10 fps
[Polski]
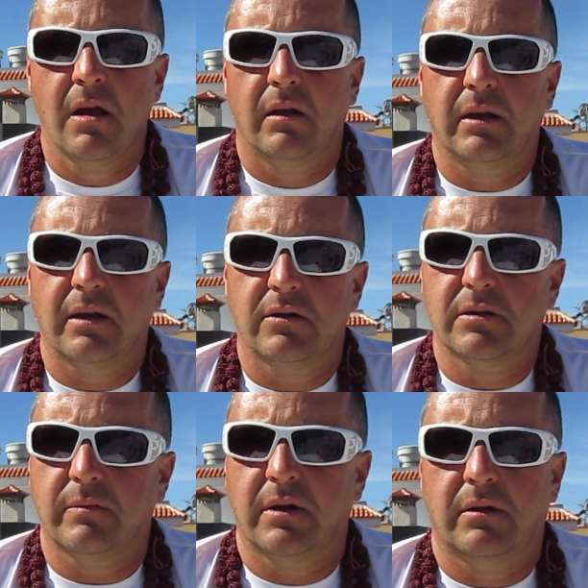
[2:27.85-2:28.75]
Jedna
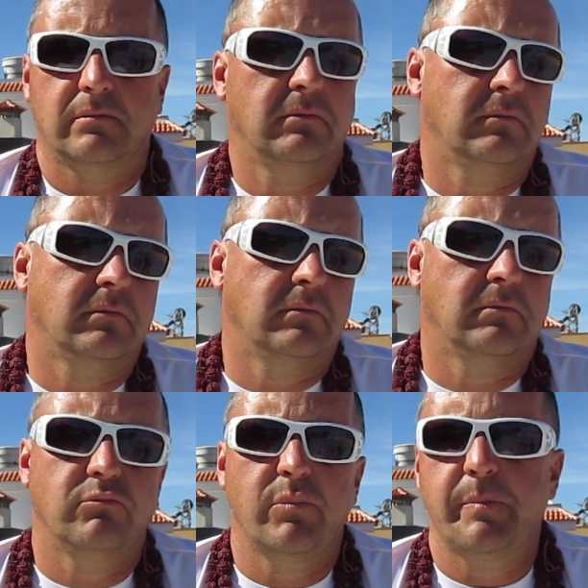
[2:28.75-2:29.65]
osoba mm,
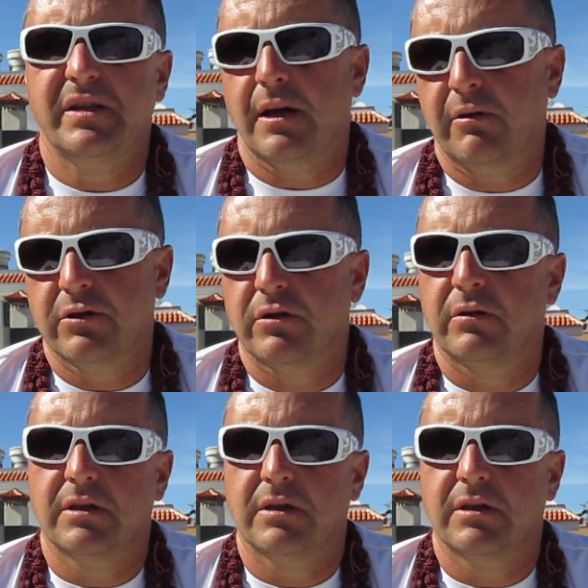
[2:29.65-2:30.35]
mi pisała, że